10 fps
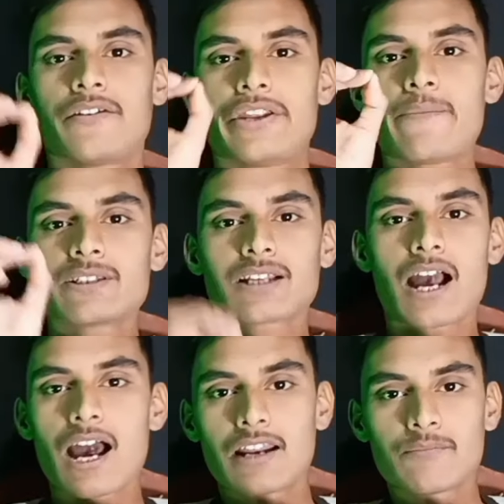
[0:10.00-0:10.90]
है
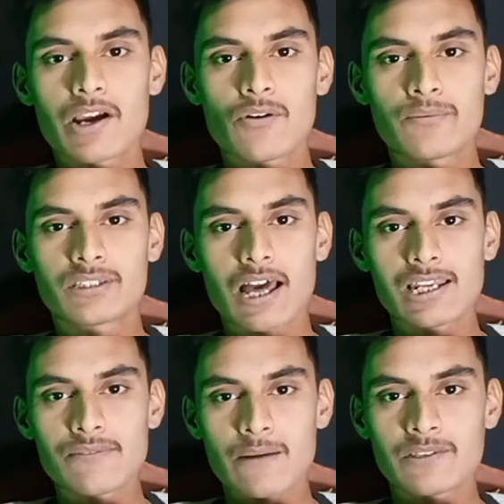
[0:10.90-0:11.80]
नमस्कार मैं हूँ
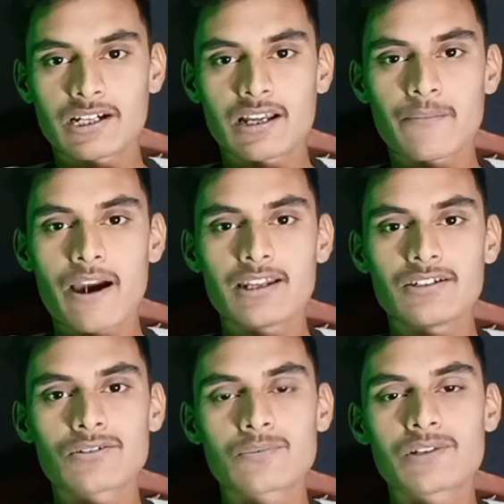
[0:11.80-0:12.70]
तालिब आप देख रहे हैं हमारे
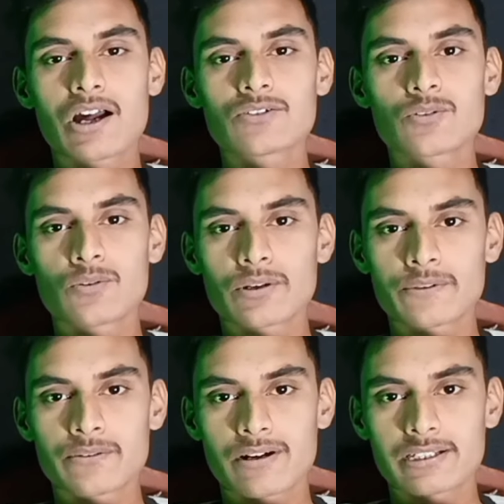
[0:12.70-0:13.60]
यूट्यूब चैनल सोनू
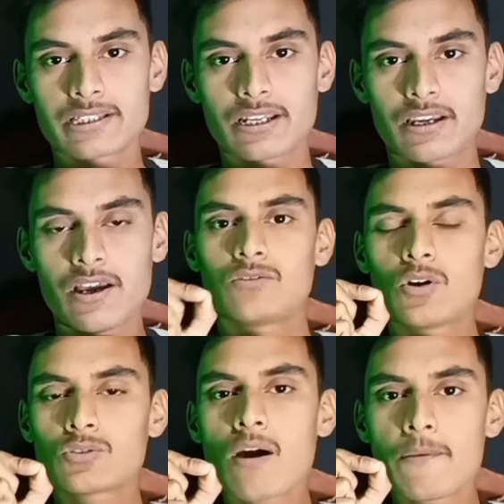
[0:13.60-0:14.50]
टिप्स ट्वेंटी थ्री
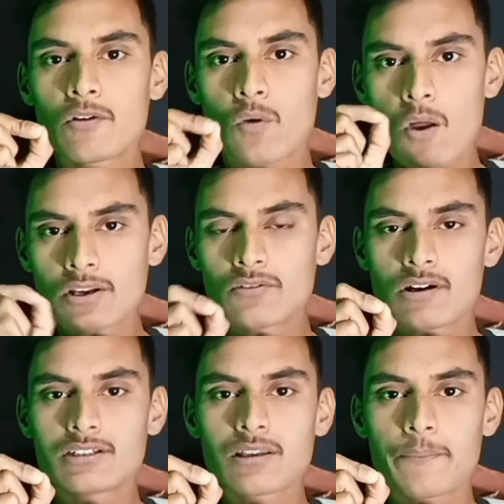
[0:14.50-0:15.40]
दोस्तों आप लोग कॉल
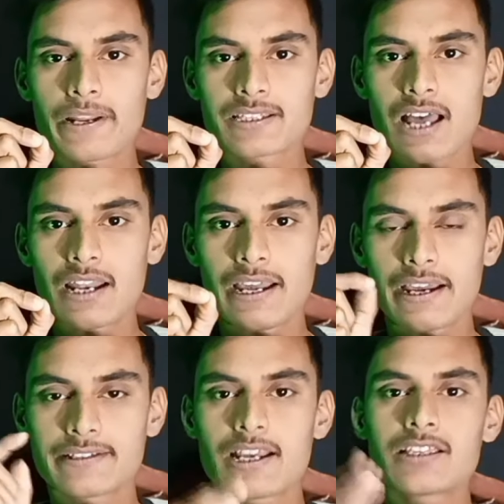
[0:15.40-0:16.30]
रिकॉर्डिंग से परेशान
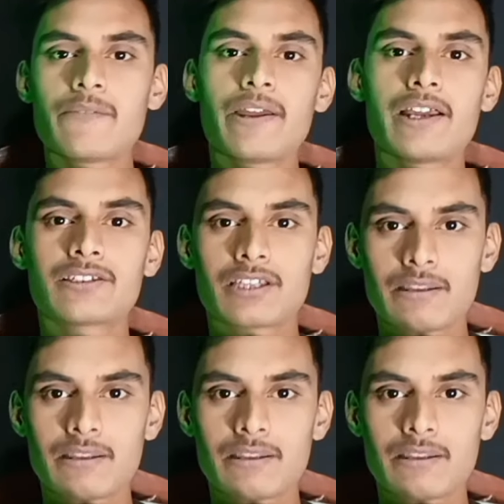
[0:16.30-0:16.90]
है जैसे मेरा